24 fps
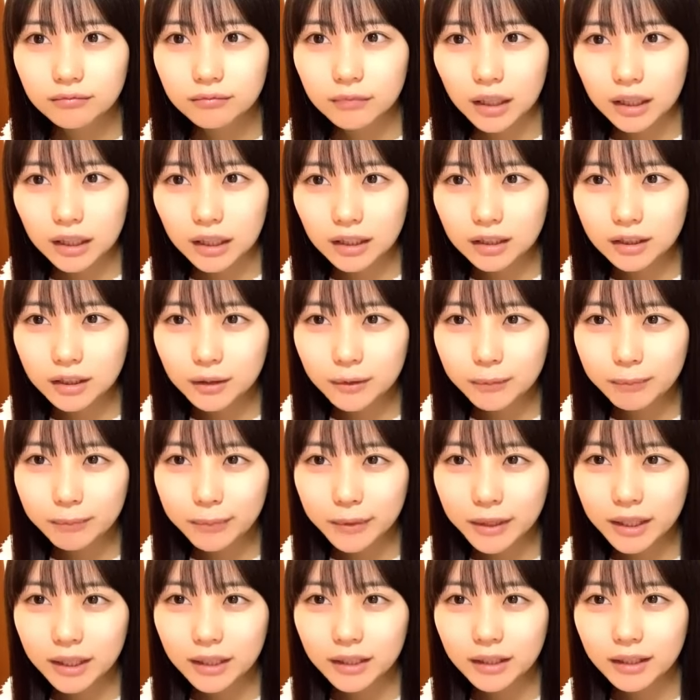またすっ
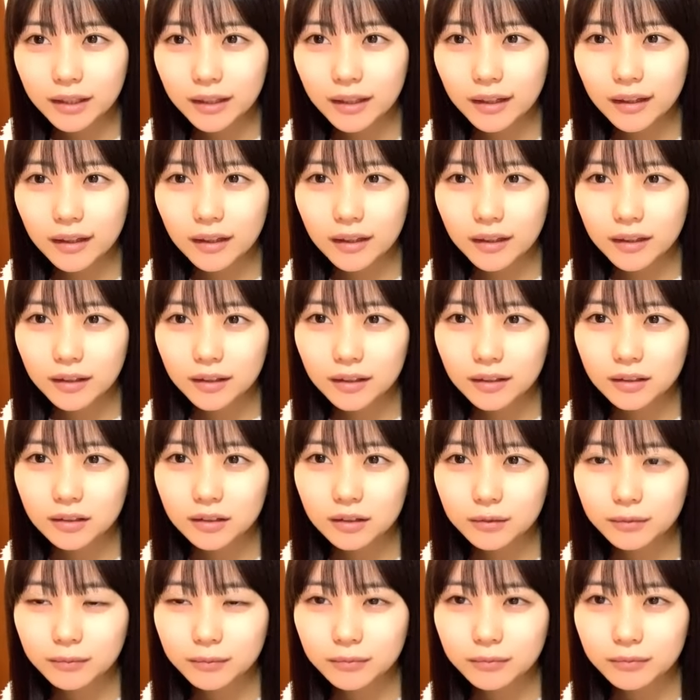ぴんって
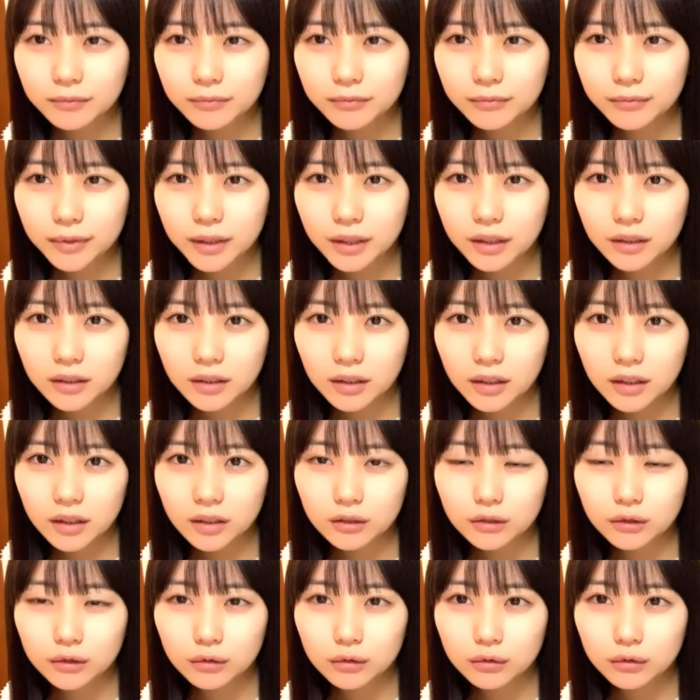すっぴんで
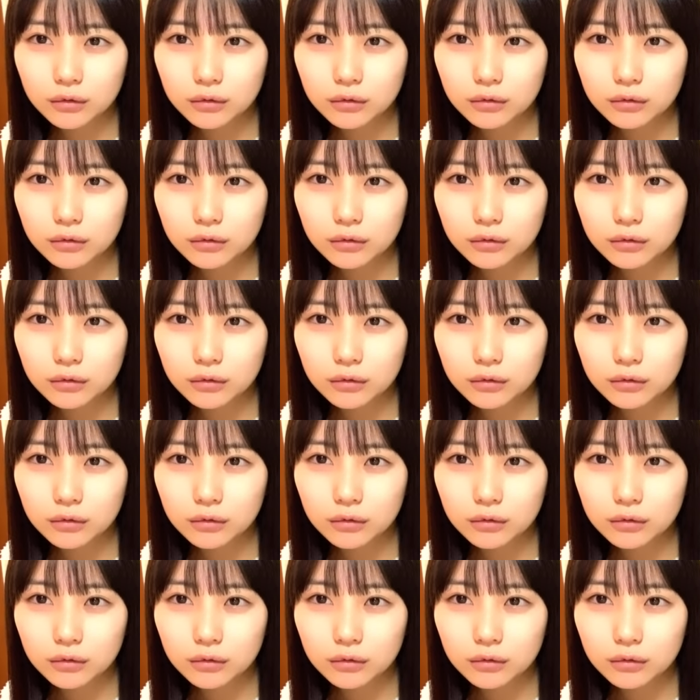す